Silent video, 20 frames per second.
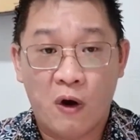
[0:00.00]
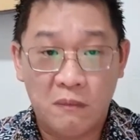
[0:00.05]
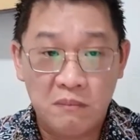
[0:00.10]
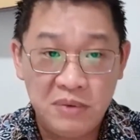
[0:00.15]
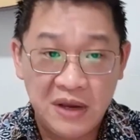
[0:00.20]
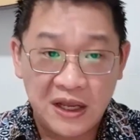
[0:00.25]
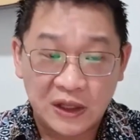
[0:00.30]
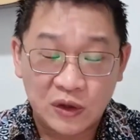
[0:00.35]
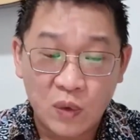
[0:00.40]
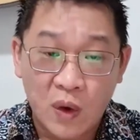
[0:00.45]

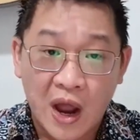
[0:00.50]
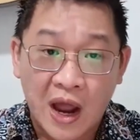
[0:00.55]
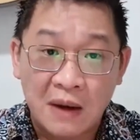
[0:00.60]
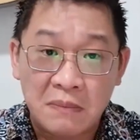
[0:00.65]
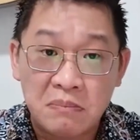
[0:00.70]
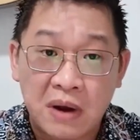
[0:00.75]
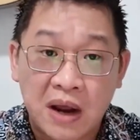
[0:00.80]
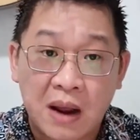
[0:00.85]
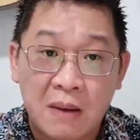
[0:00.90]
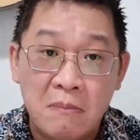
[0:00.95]
Hobi itu
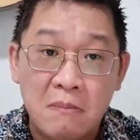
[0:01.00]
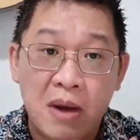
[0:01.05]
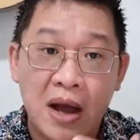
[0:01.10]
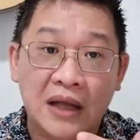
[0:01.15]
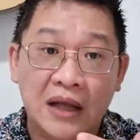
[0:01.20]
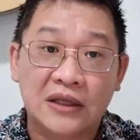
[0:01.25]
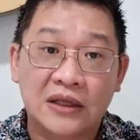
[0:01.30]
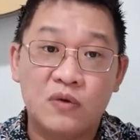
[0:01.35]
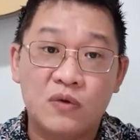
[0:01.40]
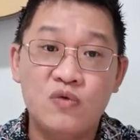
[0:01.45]
akan
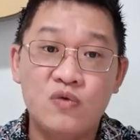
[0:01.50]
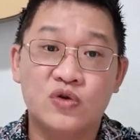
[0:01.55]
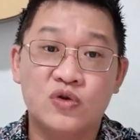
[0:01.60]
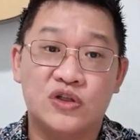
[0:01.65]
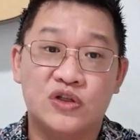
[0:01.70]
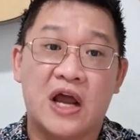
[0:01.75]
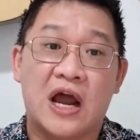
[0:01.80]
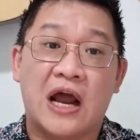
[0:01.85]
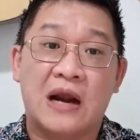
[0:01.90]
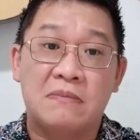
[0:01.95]
berkembang
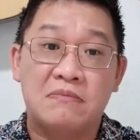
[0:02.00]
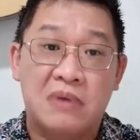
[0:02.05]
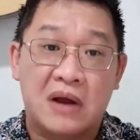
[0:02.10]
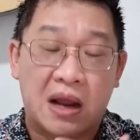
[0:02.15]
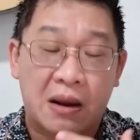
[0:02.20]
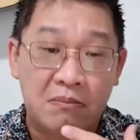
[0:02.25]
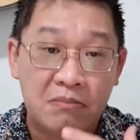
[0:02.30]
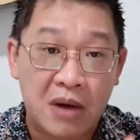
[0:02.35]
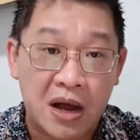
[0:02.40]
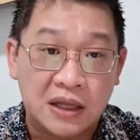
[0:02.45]
terus,
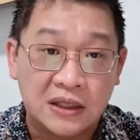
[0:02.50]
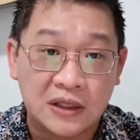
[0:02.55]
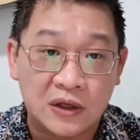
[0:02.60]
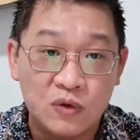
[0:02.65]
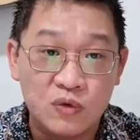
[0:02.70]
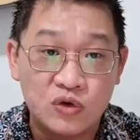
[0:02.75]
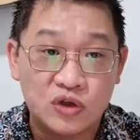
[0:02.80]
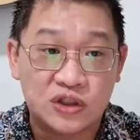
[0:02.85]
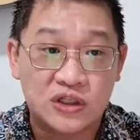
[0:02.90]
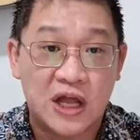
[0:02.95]
akan berkembang
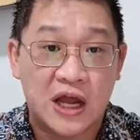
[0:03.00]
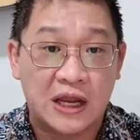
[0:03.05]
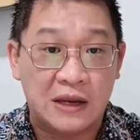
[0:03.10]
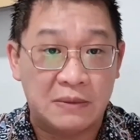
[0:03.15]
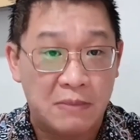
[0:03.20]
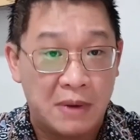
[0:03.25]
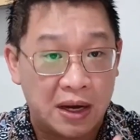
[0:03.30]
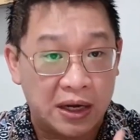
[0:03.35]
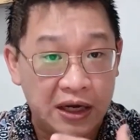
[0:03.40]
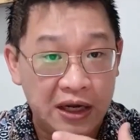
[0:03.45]
terus
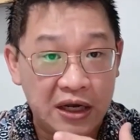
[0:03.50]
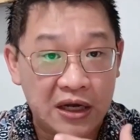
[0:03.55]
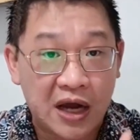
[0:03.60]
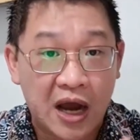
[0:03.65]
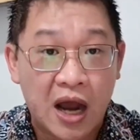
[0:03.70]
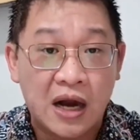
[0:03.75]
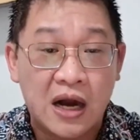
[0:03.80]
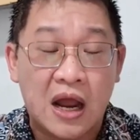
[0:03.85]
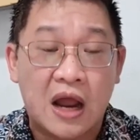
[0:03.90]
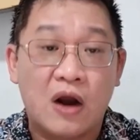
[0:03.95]
dari main
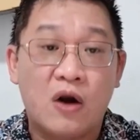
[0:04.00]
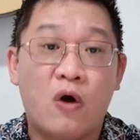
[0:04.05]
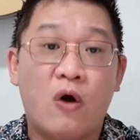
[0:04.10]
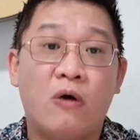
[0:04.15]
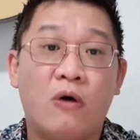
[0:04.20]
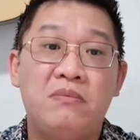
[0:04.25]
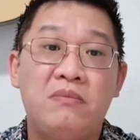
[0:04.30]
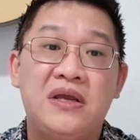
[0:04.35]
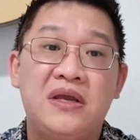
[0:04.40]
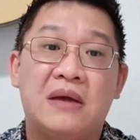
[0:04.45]
ikan
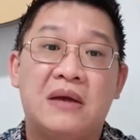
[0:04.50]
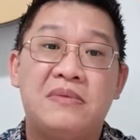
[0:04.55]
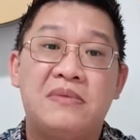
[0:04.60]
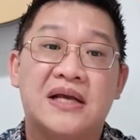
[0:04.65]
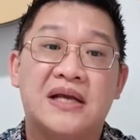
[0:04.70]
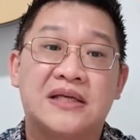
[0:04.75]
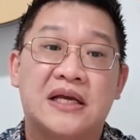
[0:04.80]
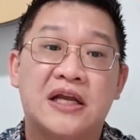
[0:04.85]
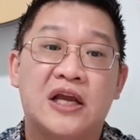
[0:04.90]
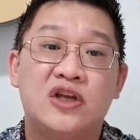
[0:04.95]
akan hobinya
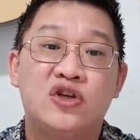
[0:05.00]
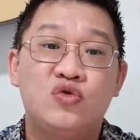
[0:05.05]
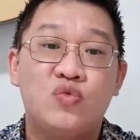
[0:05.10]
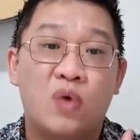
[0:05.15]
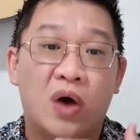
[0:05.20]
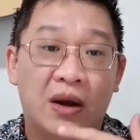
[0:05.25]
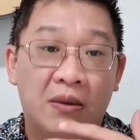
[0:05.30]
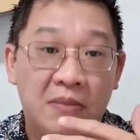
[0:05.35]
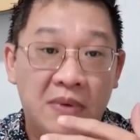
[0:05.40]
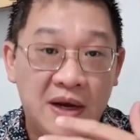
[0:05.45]
biasanya
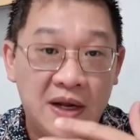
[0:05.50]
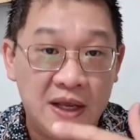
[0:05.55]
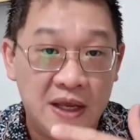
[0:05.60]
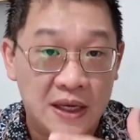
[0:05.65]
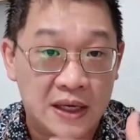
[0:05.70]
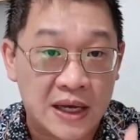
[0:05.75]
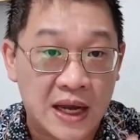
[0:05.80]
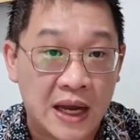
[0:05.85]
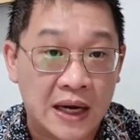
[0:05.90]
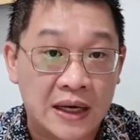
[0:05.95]
jual
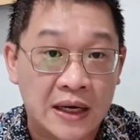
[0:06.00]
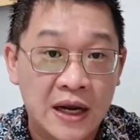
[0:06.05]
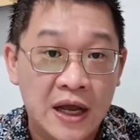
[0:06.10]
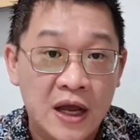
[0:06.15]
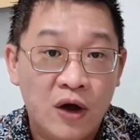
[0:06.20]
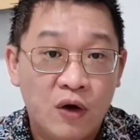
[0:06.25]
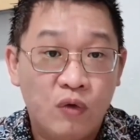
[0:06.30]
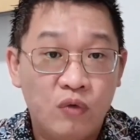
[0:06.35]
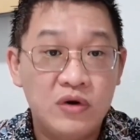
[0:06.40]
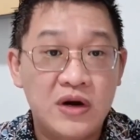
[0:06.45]
beli
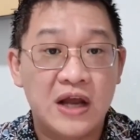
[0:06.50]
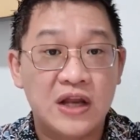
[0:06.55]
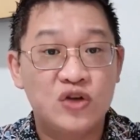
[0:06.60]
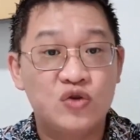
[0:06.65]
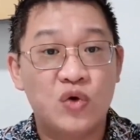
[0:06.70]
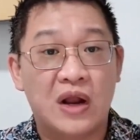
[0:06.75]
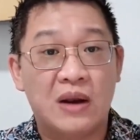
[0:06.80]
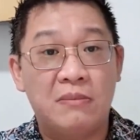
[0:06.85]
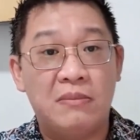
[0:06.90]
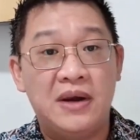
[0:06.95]
ikan.
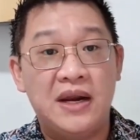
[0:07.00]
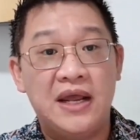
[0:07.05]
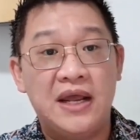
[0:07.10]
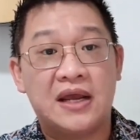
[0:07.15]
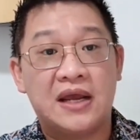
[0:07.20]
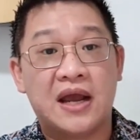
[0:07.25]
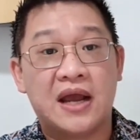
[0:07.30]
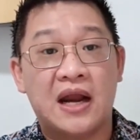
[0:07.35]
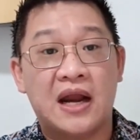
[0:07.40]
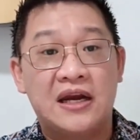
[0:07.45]
Udah jual
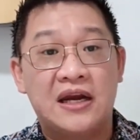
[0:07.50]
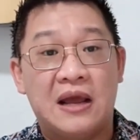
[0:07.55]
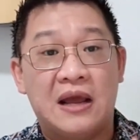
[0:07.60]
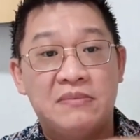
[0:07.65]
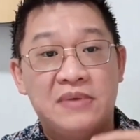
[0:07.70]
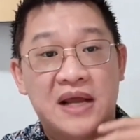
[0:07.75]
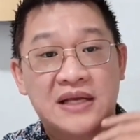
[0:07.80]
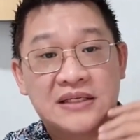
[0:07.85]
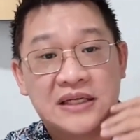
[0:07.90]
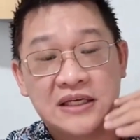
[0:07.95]
beli ikan
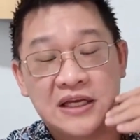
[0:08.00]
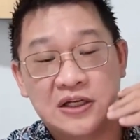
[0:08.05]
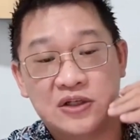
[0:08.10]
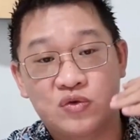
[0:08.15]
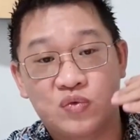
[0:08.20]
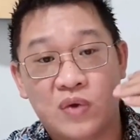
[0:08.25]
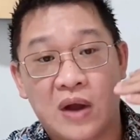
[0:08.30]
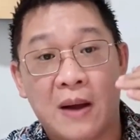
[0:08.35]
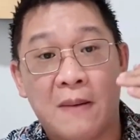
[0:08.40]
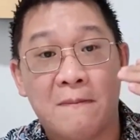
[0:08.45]
dia
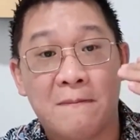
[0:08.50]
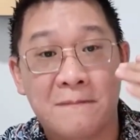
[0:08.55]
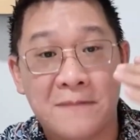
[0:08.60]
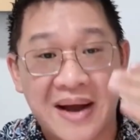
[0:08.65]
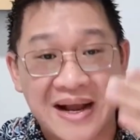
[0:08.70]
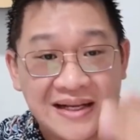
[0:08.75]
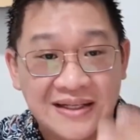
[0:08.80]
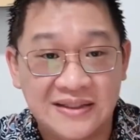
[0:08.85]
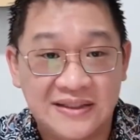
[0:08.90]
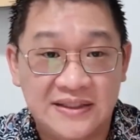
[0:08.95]
biasanya suka
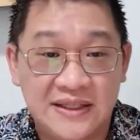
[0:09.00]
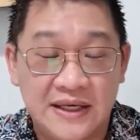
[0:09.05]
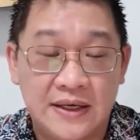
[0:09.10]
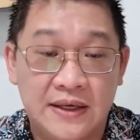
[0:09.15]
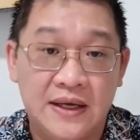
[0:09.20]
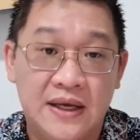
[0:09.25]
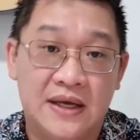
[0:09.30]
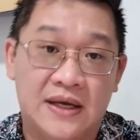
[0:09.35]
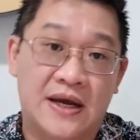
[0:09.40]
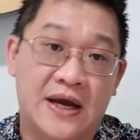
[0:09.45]

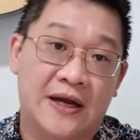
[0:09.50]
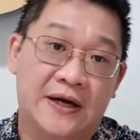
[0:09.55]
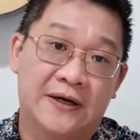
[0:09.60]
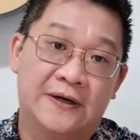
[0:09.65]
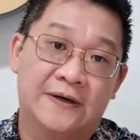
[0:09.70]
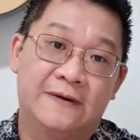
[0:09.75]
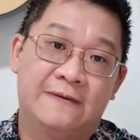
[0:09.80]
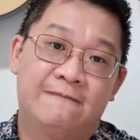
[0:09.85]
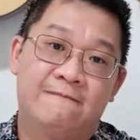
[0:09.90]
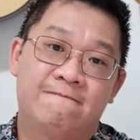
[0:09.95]
mancing
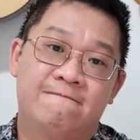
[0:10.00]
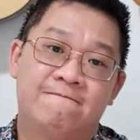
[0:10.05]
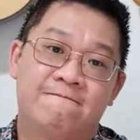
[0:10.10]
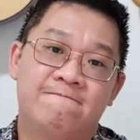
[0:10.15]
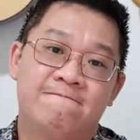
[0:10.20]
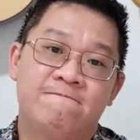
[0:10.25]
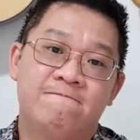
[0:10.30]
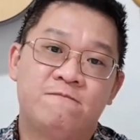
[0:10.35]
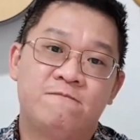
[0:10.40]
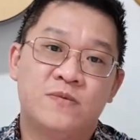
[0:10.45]
ikan.
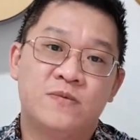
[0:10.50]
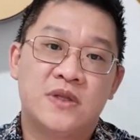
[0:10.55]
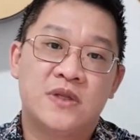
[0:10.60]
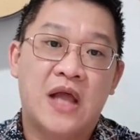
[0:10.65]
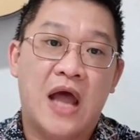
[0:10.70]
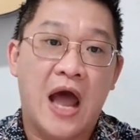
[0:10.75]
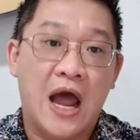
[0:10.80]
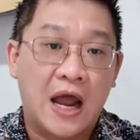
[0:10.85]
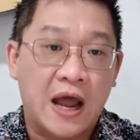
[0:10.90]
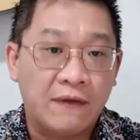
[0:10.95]

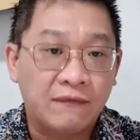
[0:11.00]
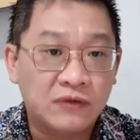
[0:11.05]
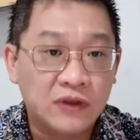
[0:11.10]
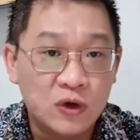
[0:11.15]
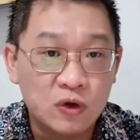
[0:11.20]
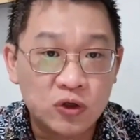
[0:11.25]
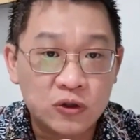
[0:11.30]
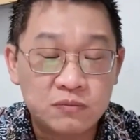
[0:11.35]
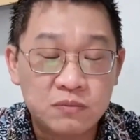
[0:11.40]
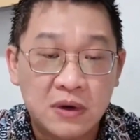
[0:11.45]

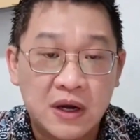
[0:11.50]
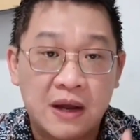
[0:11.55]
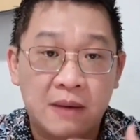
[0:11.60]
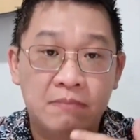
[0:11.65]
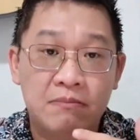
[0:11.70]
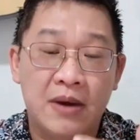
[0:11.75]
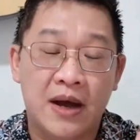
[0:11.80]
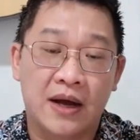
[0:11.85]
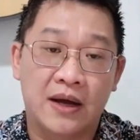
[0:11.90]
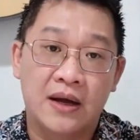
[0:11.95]
Akan terus
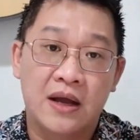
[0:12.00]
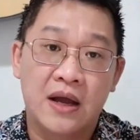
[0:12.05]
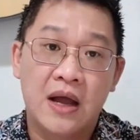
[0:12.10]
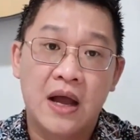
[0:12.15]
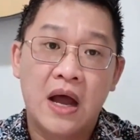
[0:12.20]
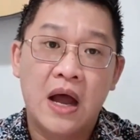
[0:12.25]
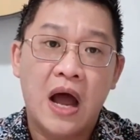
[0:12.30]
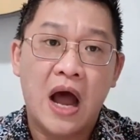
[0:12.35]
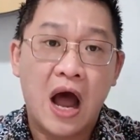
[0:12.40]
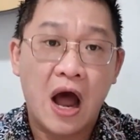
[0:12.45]
berkembang.
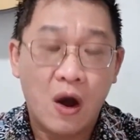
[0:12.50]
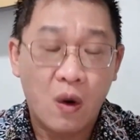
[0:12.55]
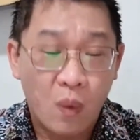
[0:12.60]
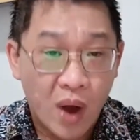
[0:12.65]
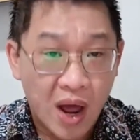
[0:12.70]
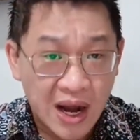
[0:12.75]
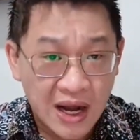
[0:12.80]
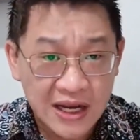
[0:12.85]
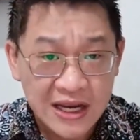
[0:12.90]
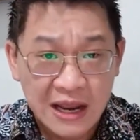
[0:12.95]

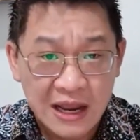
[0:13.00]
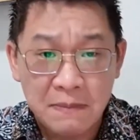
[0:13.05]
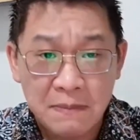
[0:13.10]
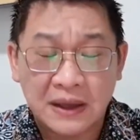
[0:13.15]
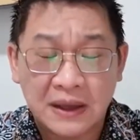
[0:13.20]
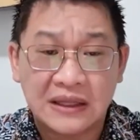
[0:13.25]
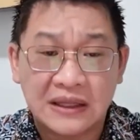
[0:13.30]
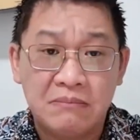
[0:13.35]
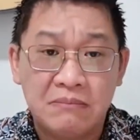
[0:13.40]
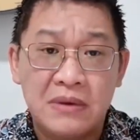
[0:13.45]

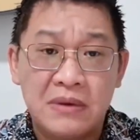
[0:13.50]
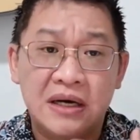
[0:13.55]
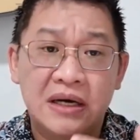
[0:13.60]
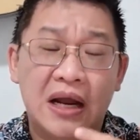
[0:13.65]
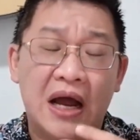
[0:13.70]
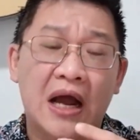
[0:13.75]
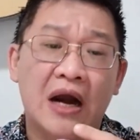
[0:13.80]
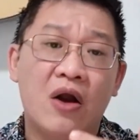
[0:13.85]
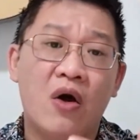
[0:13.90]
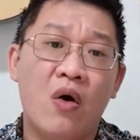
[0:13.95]
Awalnya
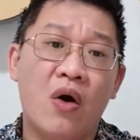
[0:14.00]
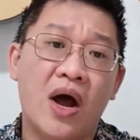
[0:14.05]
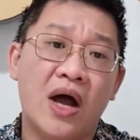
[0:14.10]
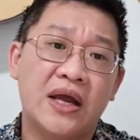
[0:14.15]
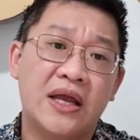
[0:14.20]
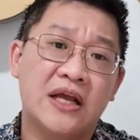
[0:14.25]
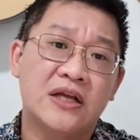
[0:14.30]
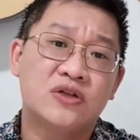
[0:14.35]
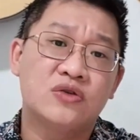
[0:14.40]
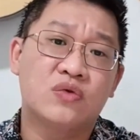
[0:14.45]
berteman dengan
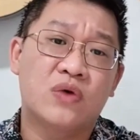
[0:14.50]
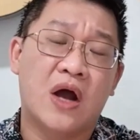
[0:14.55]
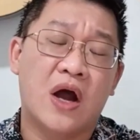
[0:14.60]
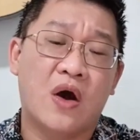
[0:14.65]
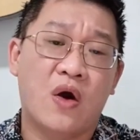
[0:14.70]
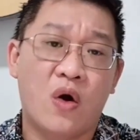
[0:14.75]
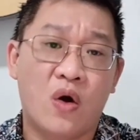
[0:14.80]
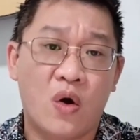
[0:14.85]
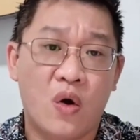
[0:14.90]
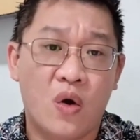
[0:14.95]
orang yang
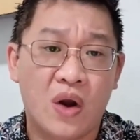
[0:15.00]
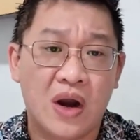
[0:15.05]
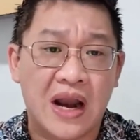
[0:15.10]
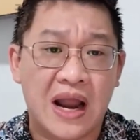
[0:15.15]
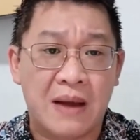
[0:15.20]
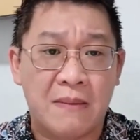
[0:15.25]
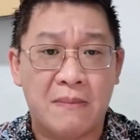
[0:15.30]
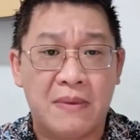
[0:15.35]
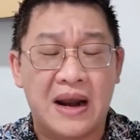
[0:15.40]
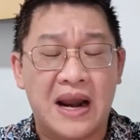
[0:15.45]
suka rokok
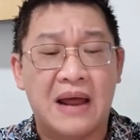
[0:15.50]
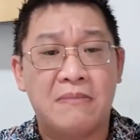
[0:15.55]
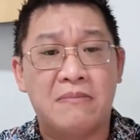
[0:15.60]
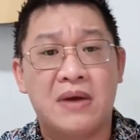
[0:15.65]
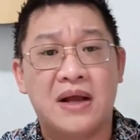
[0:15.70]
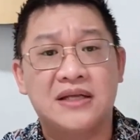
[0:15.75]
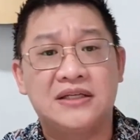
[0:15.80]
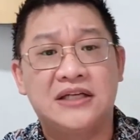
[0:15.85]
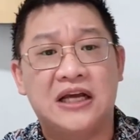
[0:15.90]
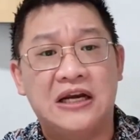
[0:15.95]

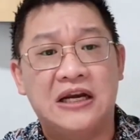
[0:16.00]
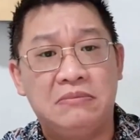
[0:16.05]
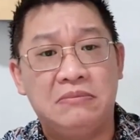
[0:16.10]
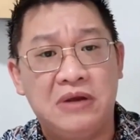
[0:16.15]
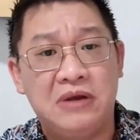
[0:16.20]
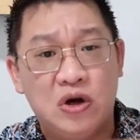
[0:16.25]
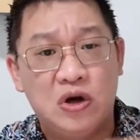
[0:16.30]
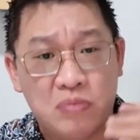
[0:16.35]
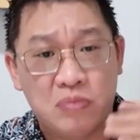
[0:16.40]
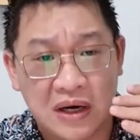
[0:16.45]
lama-lama
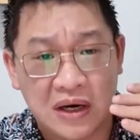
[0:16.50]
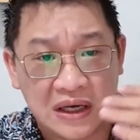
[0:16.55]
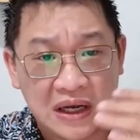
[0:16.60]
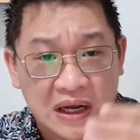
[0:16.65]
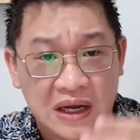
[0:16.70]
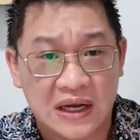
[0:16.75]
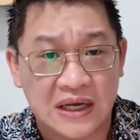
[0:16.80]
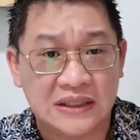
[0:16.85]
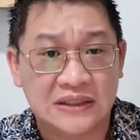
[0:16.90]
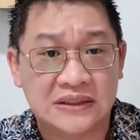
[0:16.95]
jadi minuman
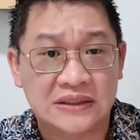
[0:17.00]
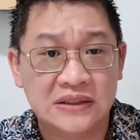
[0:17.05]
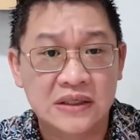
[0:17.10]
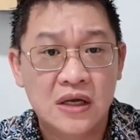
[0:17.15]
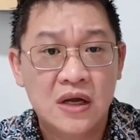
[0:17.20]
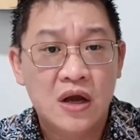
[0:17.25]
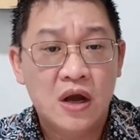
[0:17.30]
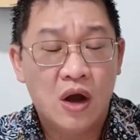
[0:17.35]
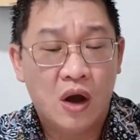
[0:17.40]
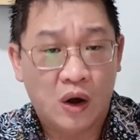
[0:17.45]

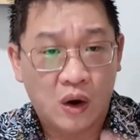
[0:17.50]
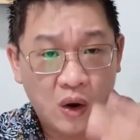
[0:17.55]
keras.